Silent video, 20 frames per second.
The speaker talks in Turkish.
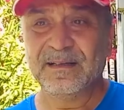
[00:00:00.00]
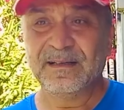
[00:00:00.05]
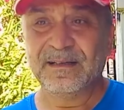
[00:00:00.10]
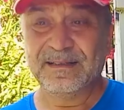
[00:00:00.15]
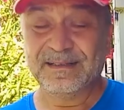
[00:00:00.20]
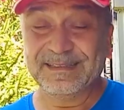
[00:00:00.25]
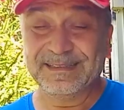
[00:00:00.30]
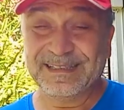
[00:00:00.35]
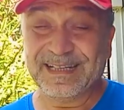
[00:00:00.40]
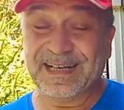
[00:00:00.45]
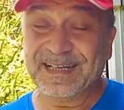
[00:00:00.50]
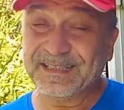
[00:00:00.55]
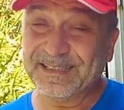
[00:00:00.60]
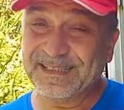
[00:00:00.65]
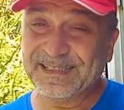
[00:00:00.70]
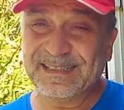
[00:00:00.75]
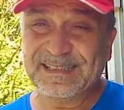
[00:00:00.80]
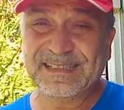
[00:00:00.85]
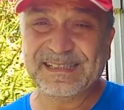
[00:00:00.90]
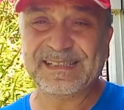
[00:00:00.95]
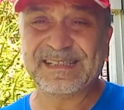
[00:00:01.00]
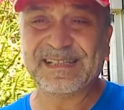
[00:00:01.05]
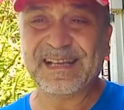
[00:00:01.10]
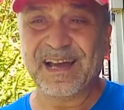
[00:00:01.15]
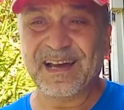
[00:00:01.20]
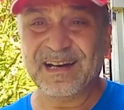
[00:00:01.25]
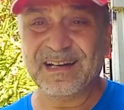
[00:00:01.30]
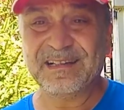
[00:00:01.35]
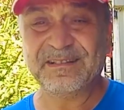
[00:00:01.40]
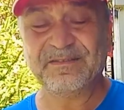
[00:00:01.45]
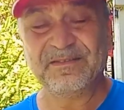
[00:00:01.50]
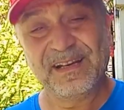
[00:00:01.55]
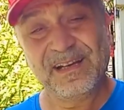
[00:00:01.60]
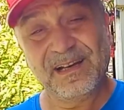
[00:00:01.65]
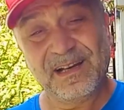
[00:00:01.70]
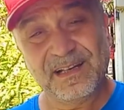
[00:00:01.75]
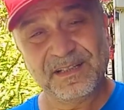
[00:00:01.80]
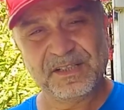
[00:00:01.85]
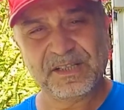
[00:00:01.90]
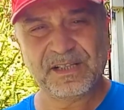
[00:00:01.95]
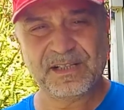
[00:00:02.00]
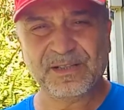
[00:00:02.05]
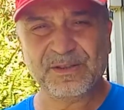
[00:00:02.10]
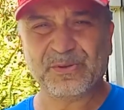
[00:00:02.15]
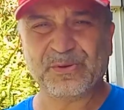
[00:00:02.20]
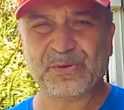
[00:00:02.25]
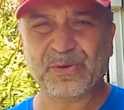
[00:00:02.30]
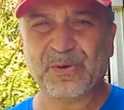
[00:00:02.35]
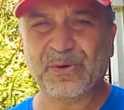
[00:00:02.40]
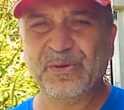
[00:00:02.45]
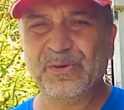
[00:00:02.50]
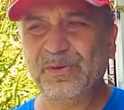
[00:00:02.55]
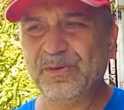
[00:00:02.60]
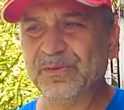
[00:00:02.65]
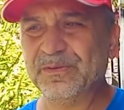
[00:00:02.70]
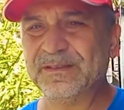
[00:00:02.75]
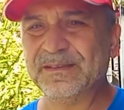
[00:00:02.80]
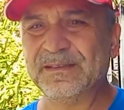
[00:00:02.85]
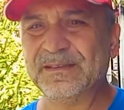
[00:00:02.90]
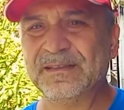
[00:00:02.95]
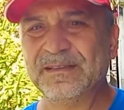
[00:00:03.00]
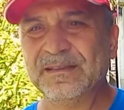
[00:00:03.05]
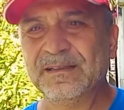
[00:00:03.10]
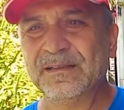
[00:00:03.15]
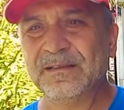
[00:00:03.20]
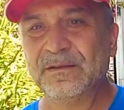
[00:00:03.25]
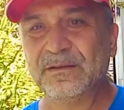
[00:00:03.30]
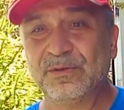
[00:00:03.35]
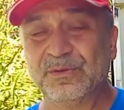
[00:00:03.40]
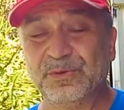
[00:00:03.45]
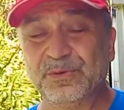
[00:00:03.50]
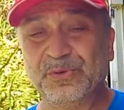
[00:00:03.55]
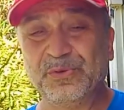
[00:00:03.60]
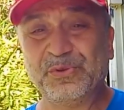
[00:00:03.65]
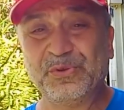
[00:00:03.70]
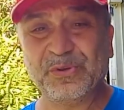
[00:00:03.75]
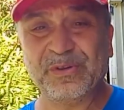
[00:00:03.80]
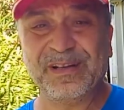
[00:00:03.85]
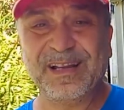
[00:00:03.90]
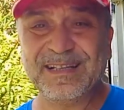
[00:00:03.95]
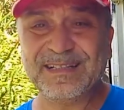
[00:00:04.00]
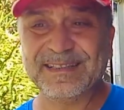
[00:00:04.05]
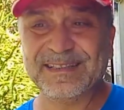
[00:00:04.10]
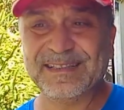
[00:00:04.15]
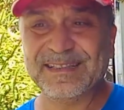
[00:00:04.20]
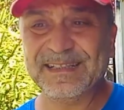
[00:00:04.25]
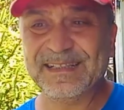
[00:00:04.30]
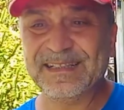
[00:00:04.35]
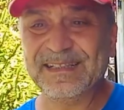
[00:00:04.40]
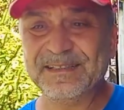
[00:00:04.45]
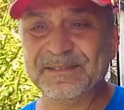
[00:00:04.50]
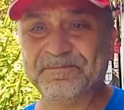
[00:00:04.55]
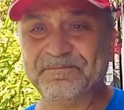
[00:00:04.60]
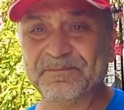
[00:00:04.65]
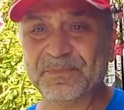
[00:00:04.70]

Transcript: ee, aşırı sağ ve aşırı sol güçlendi.